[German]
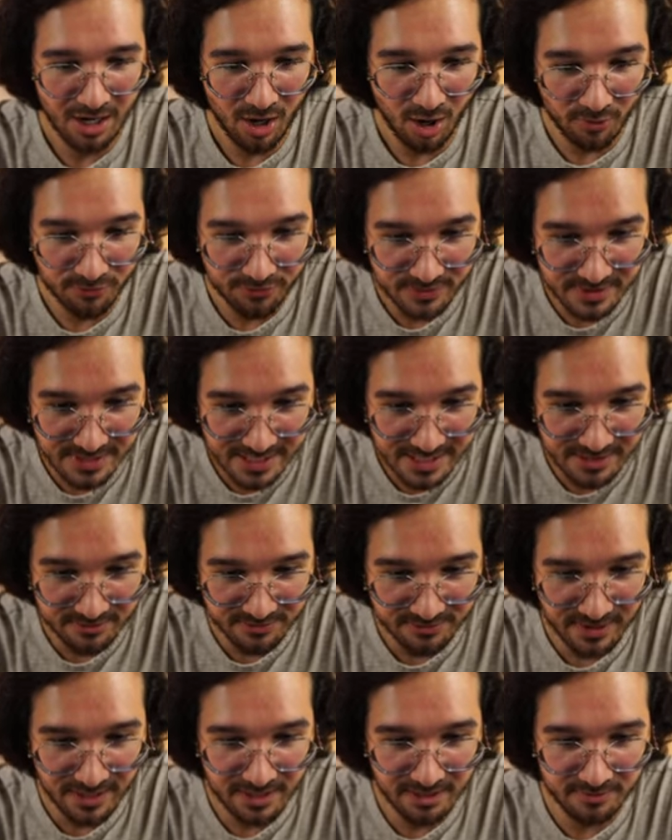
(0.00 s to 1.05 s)
Auf jeden
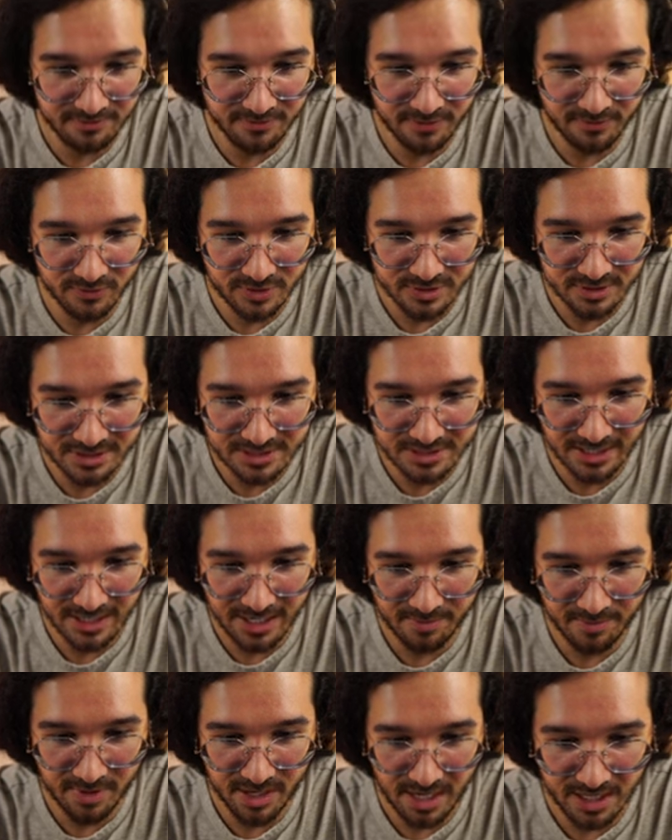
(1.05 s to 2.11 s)
Fall, wenn wir uns hier
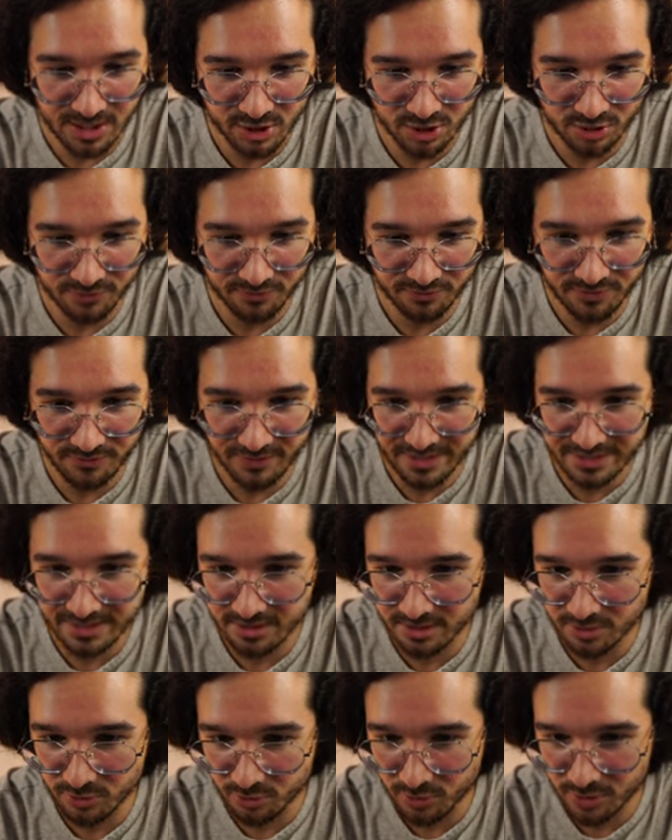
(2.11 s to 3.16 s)
einmal anschauen, wie
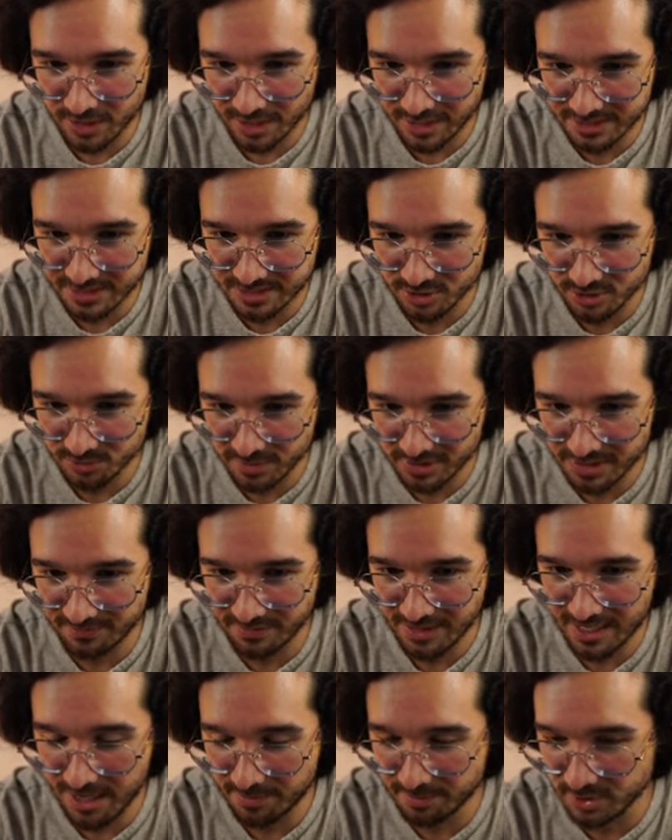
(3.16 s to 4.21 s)
weit die Google-Aktie schon
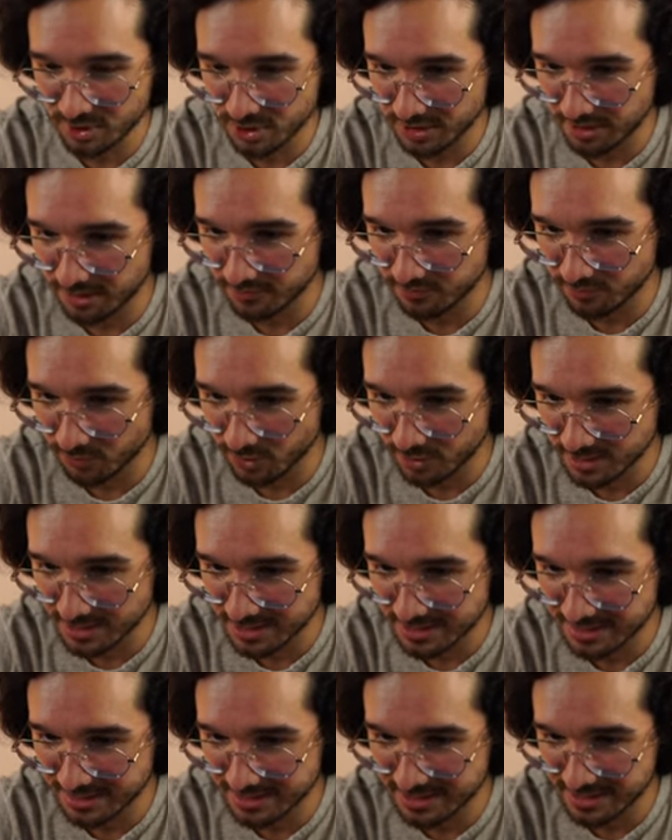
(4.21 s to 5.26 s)
mittlerweile abgestraft worden
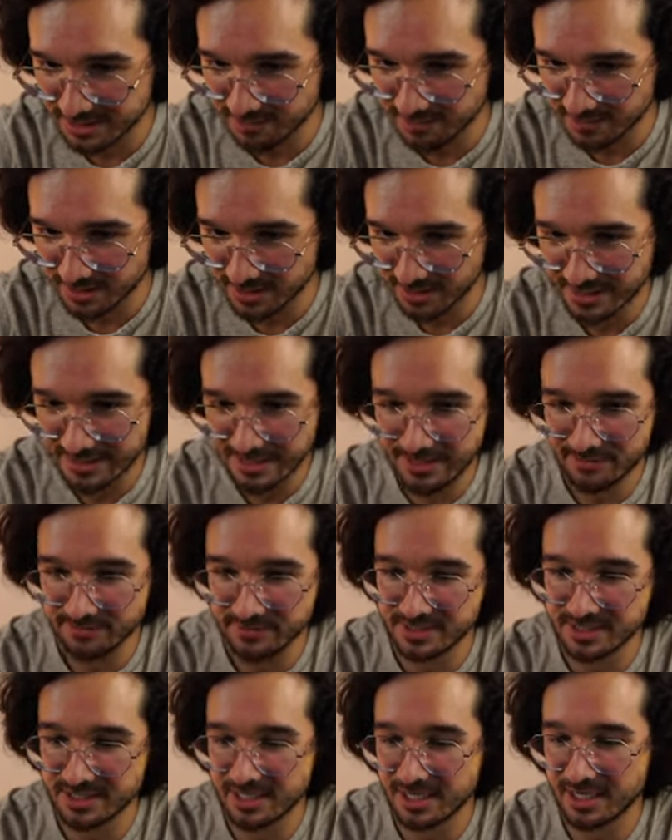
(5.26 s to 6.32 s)
ist, dann sehen wir,
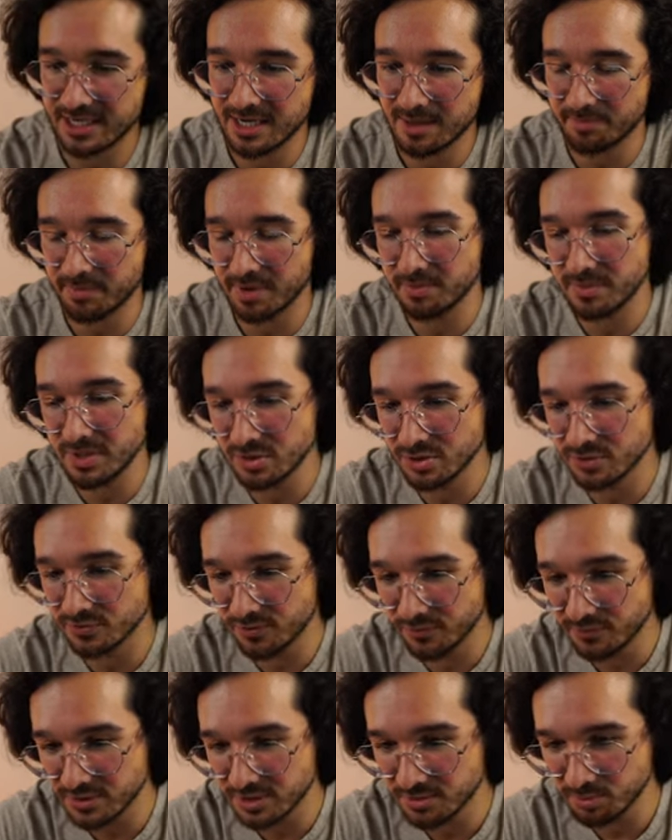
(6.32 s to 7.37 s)
wir sind hier knapp bei minus
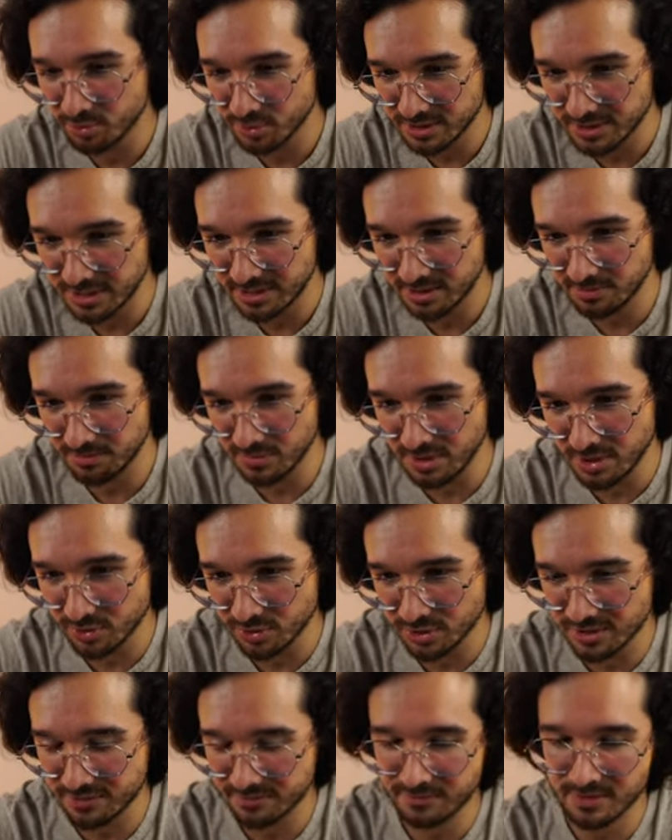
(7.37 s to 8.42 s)
15% im
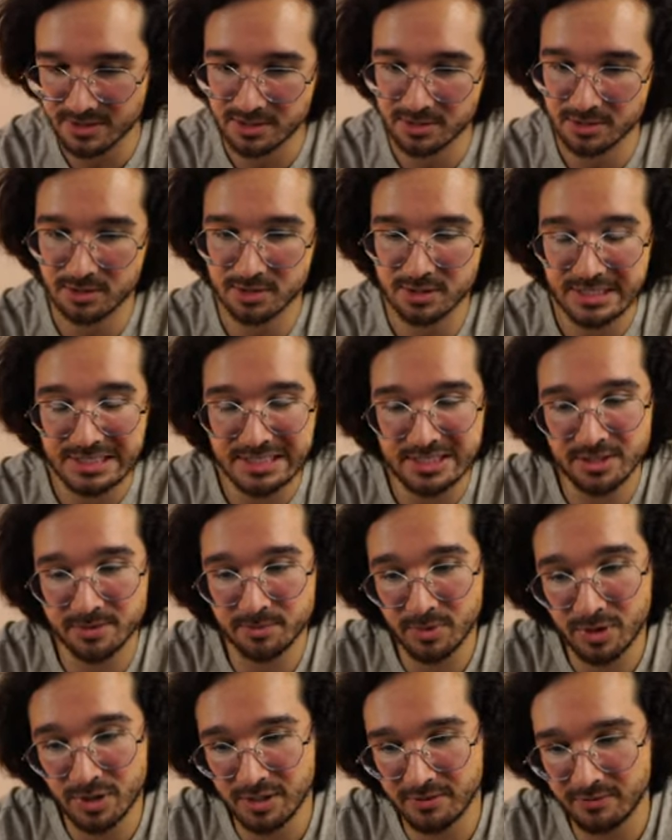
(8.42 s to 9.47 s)
Minus, was tatsächlich
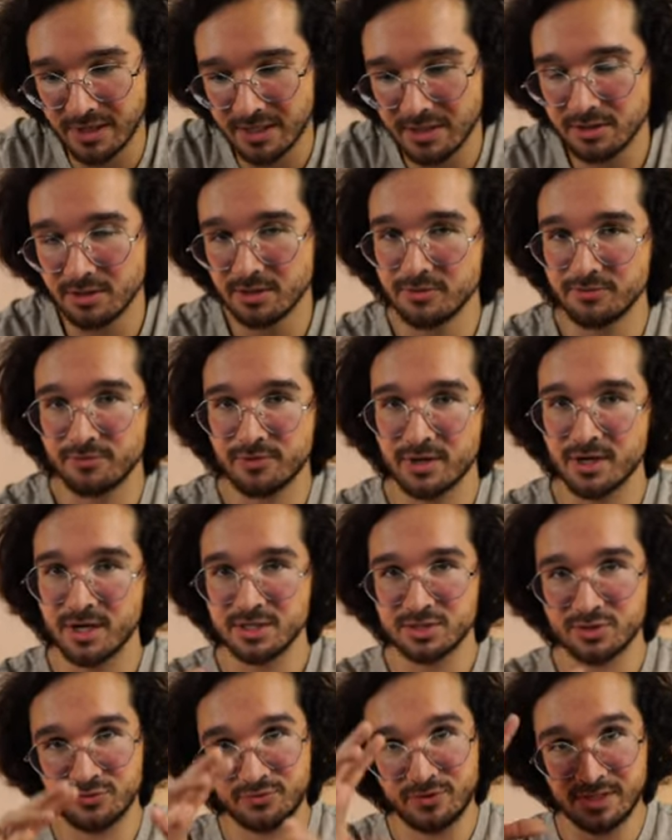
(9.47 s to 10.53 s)
mittlerweile im
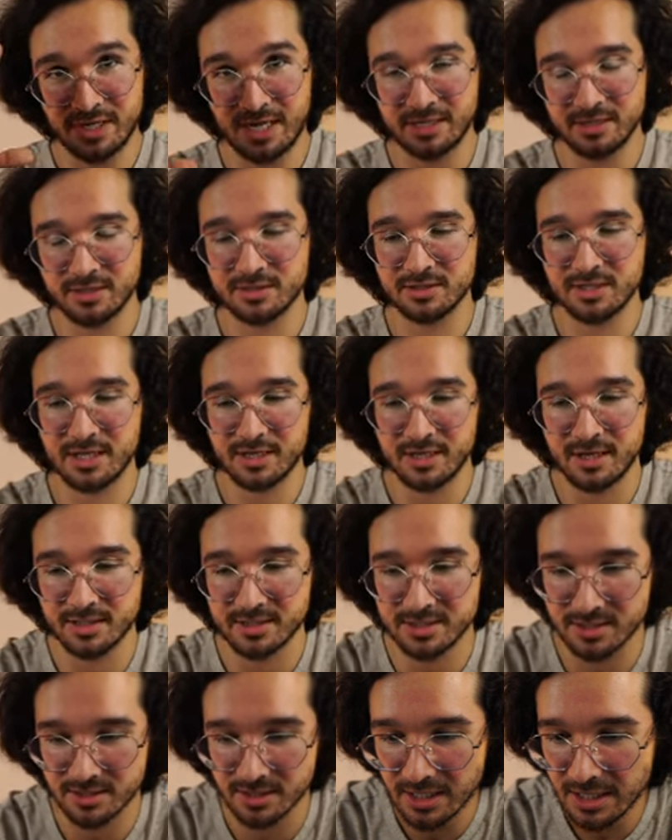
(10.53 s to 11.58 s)
Vergleich zu vielen anderen
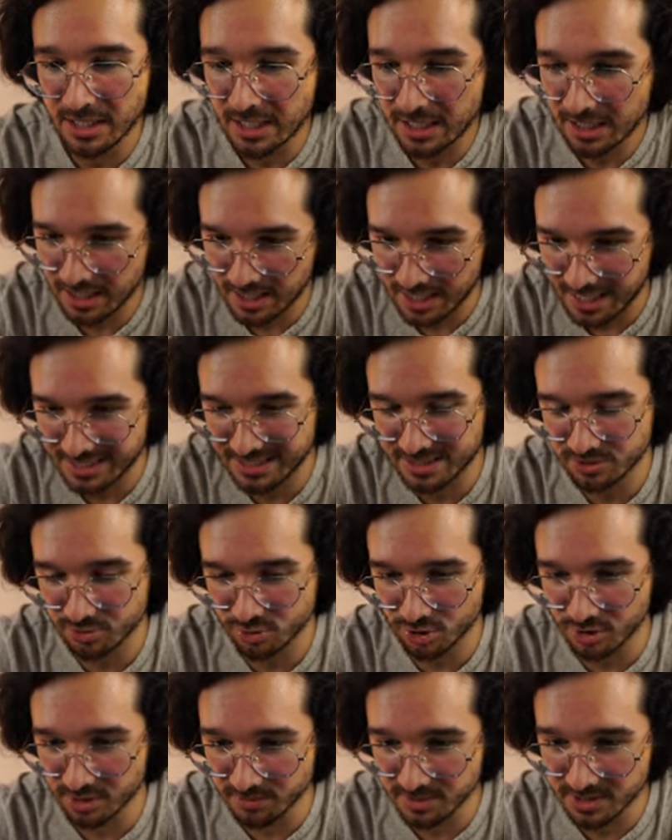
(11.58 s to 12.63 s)
Tech-Aktien gar nicht so
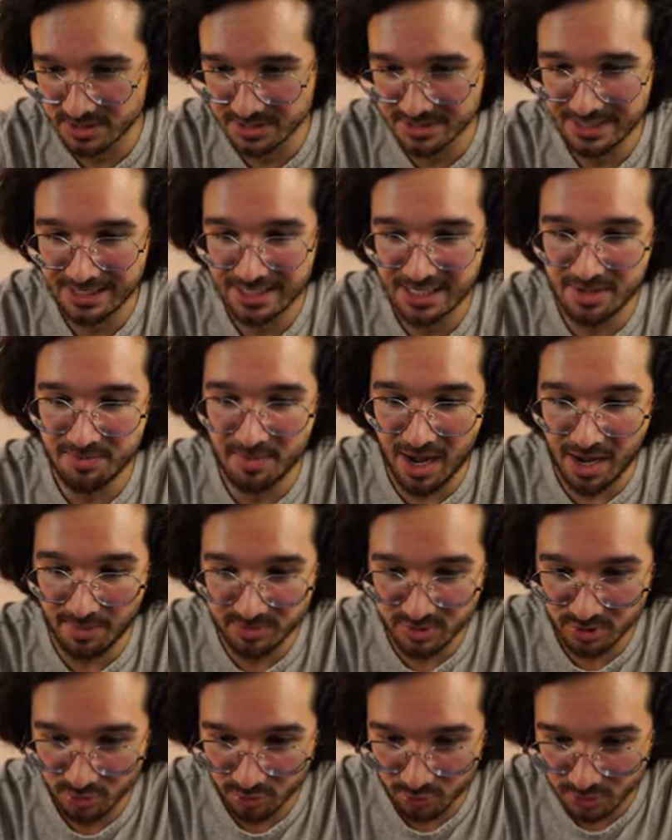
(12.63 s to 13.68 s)
schlimm ist. Im
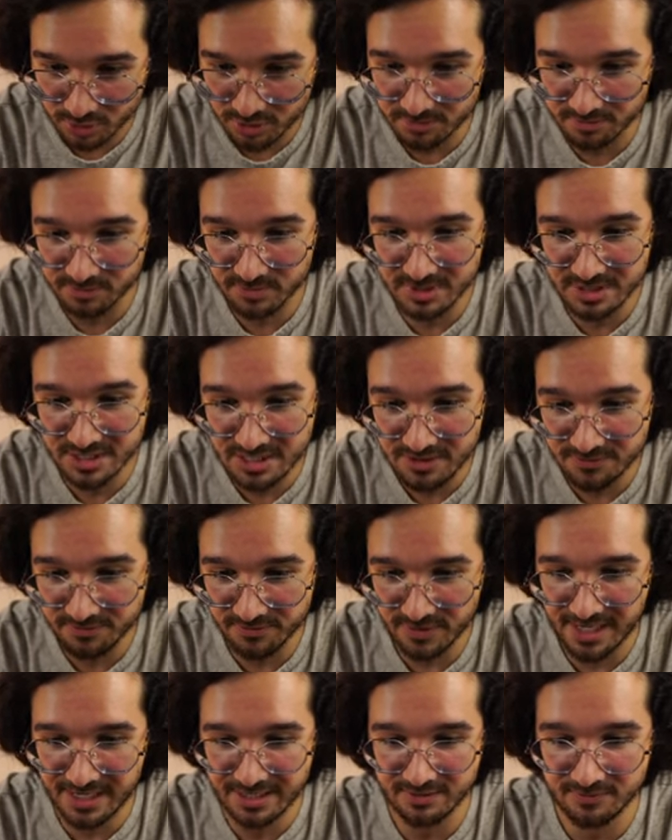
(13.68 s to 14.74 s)
absoluten Tief
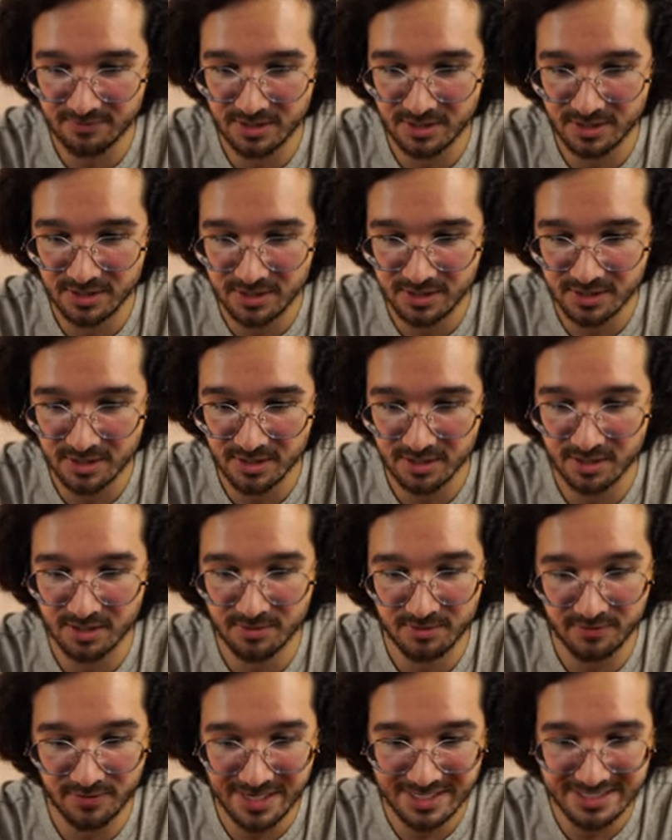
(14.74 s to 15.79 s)
hatten wir hier
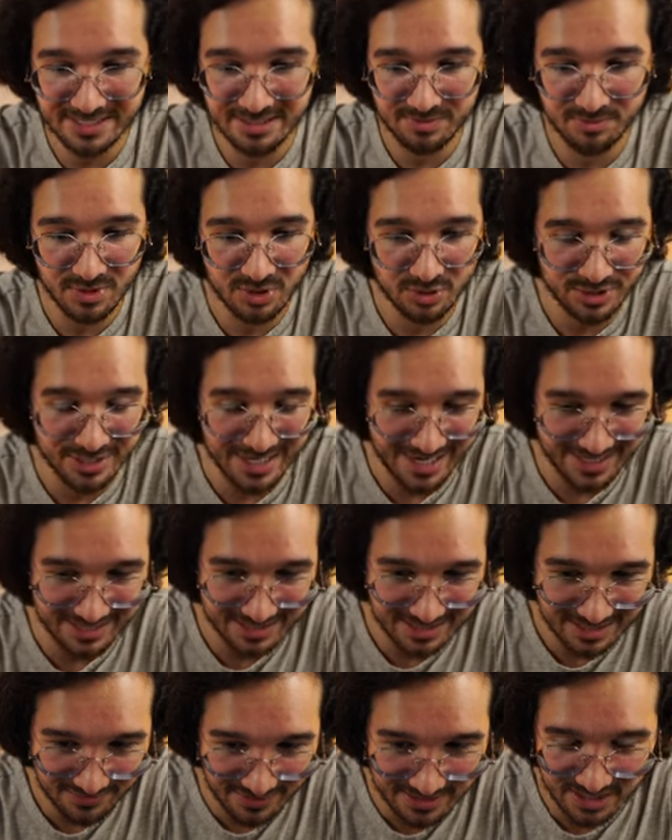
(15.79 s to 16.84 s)
quasi minus
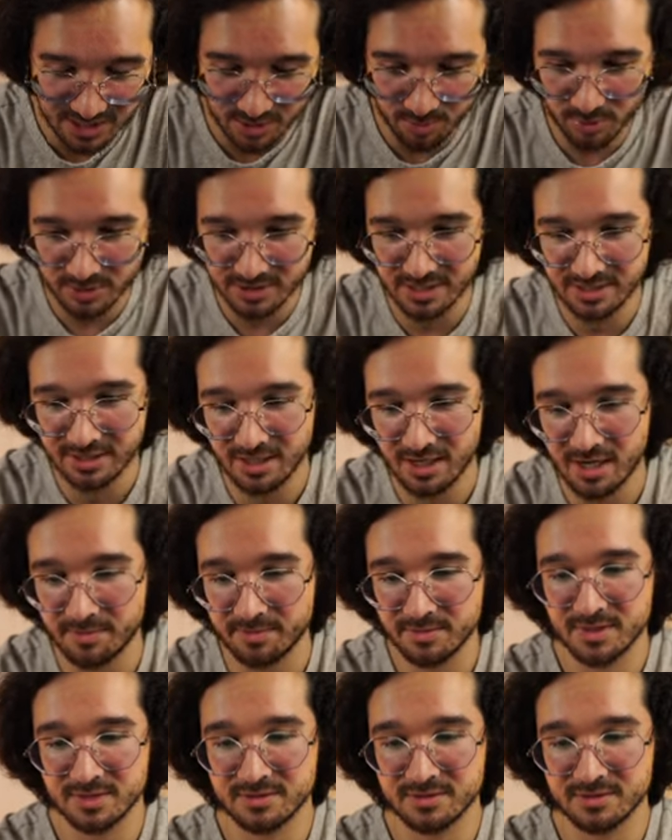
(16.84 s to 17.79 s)
28% gehabt.